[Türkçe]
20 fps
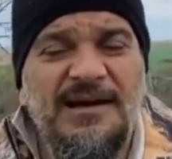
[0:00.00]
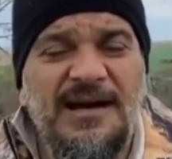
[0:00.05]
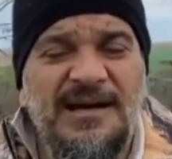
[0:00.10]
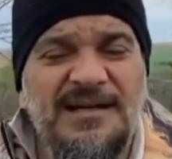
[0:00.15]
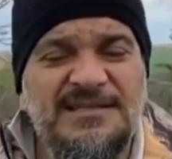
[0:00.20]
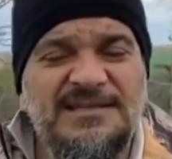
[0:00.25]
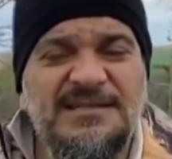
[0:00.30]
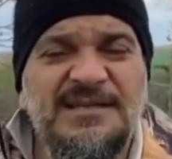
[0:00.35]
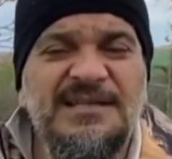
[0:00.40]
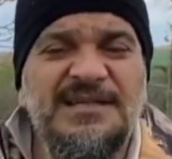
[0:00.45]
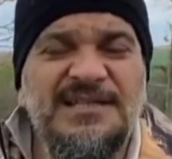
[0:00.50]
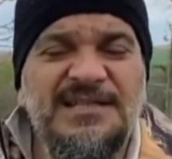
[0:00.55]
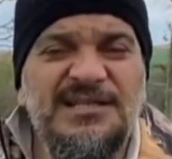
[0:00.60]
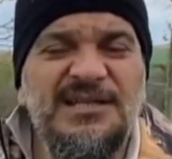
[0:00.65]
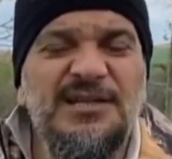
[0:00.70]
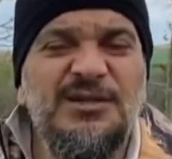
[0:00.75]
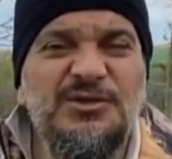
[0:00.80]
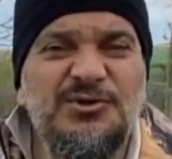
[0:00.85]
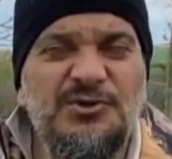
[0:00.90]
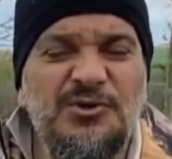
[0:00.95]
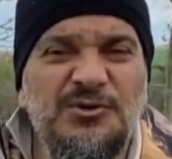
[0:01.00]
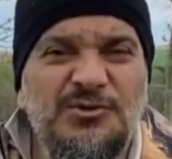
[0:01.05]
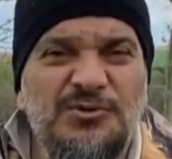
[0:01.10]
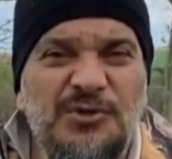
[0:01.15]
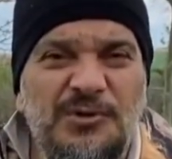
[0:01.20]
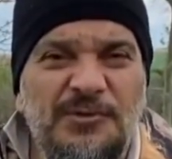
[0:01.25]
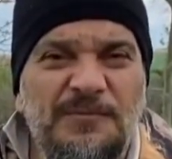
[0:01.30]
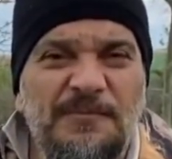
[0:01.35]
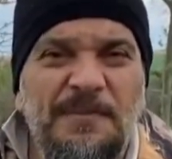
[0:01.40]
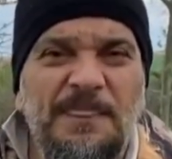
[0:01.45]
Aslında işleri çok
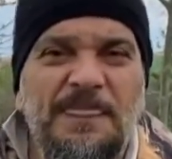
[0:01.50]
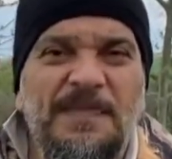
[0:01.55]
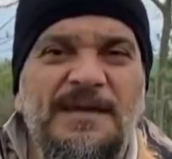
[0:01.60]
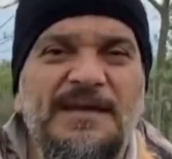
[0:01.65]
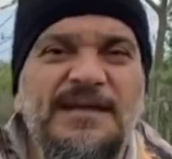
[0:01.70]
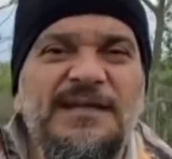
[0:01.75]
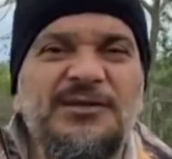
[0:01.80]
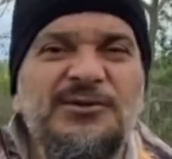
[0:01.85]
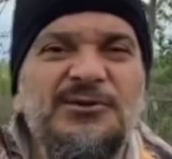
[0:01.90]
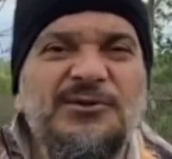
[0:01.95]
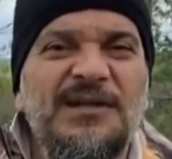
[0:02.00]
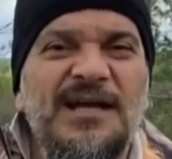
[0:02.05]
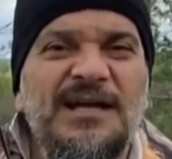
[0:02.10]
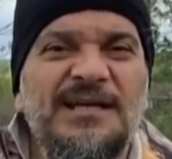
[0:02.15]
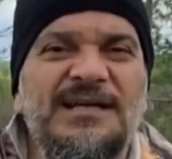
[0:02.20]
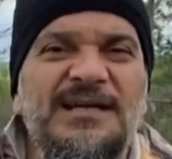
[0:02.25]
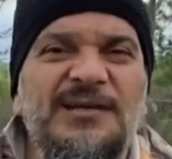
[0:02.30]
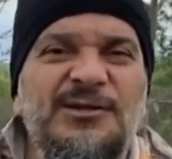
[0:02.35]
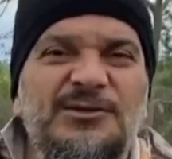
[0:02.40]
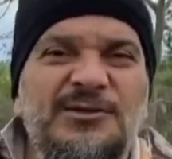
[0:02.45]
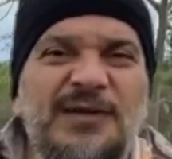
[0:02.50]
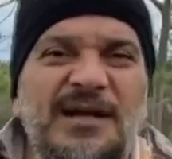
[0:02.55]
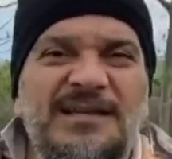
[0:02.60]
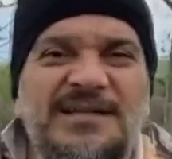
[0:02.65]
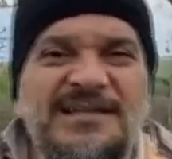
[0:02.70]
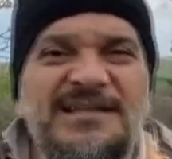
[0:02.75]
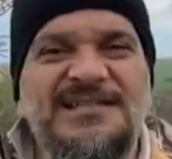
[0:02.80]
zor. Gidiyorlar geliyorlar.